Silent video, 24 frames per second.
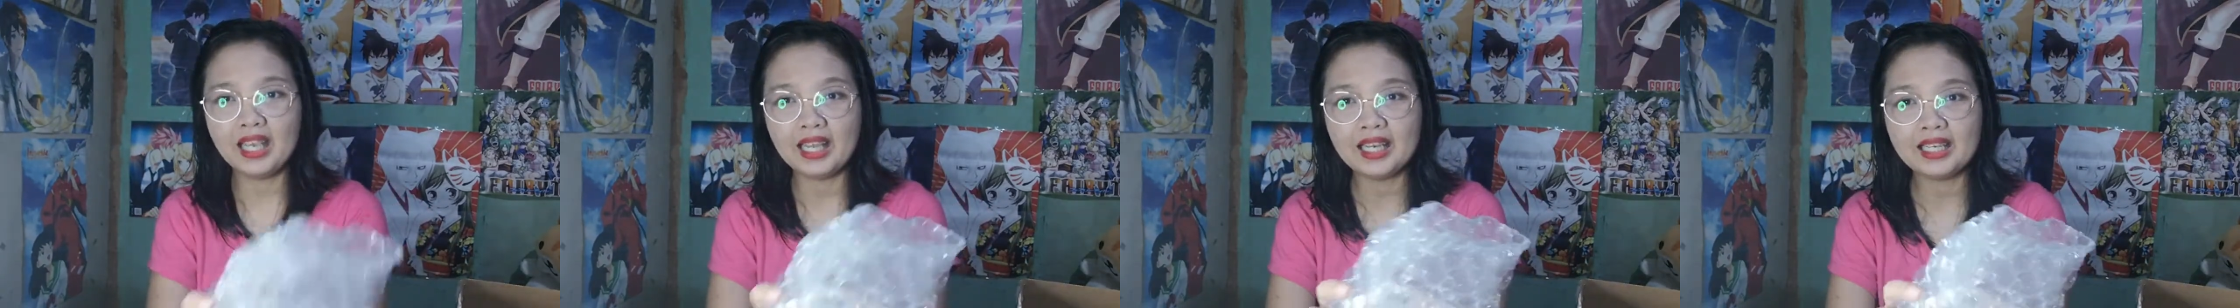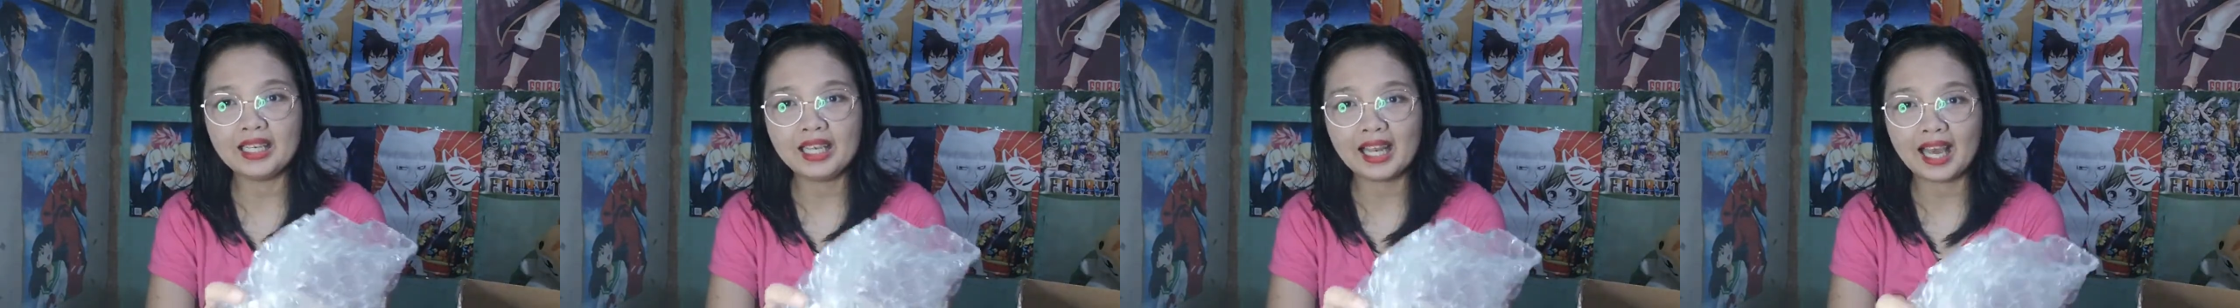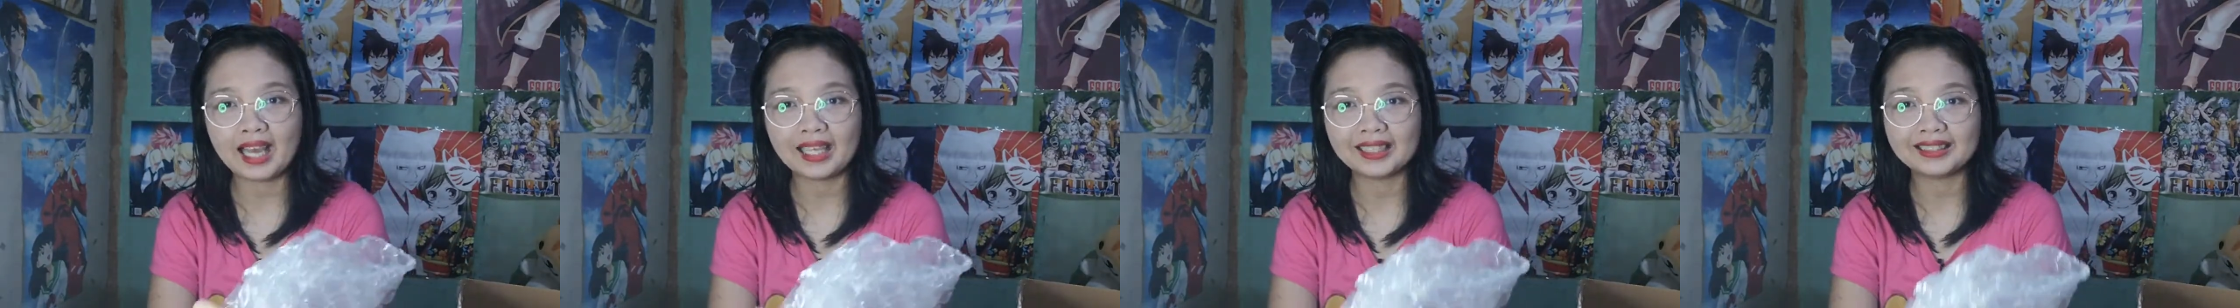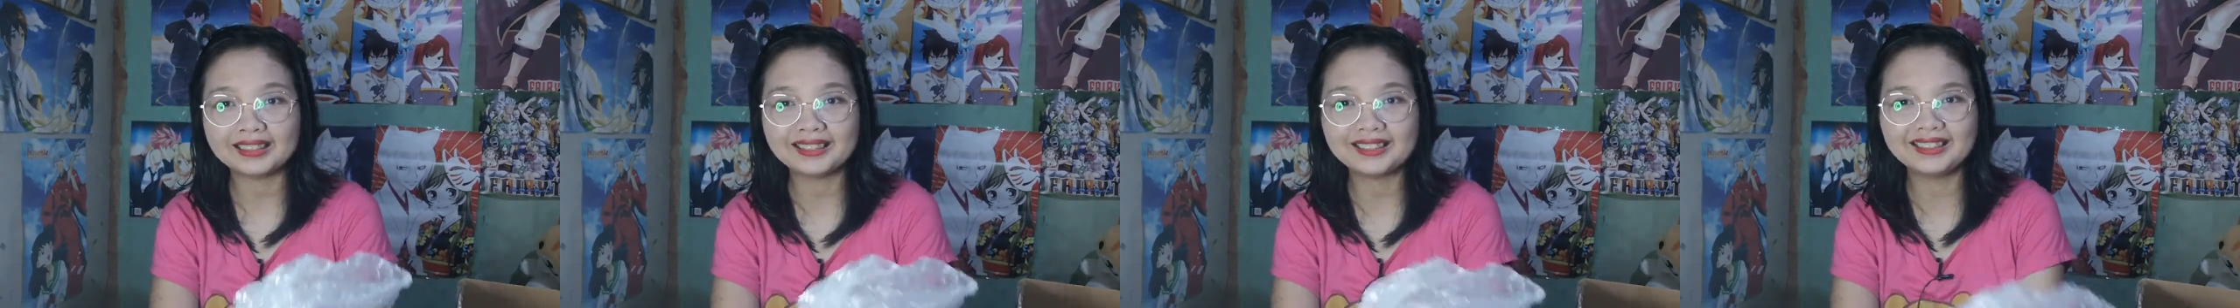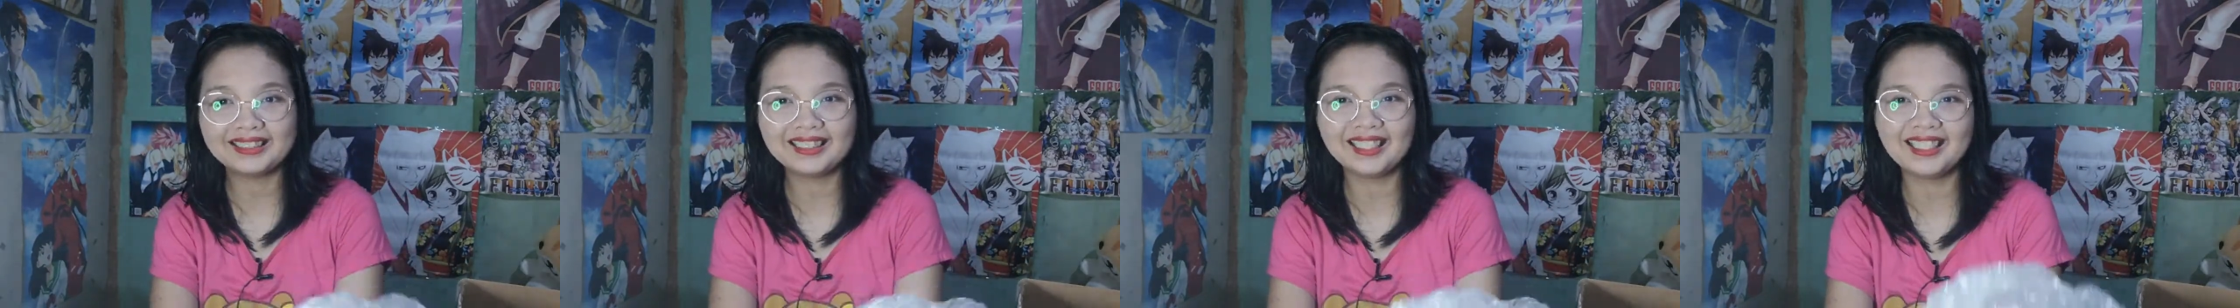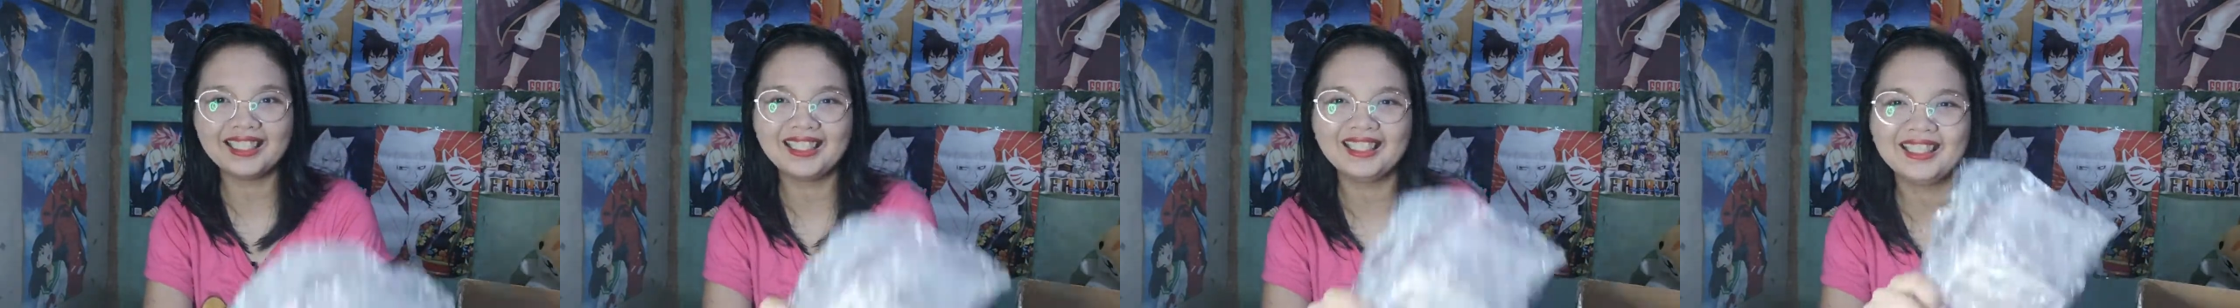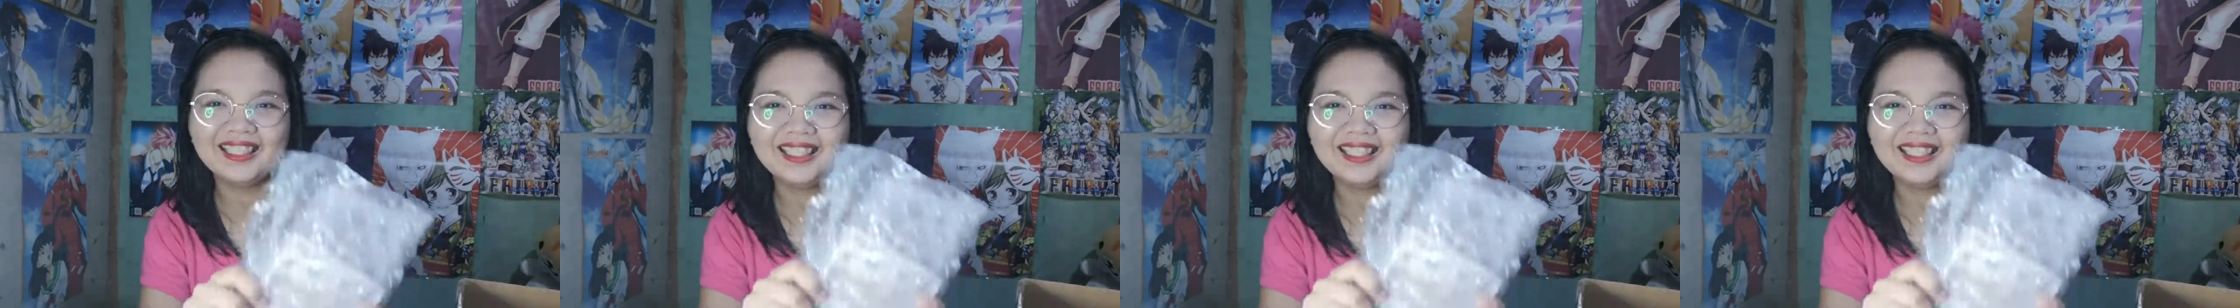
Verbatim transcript: and last.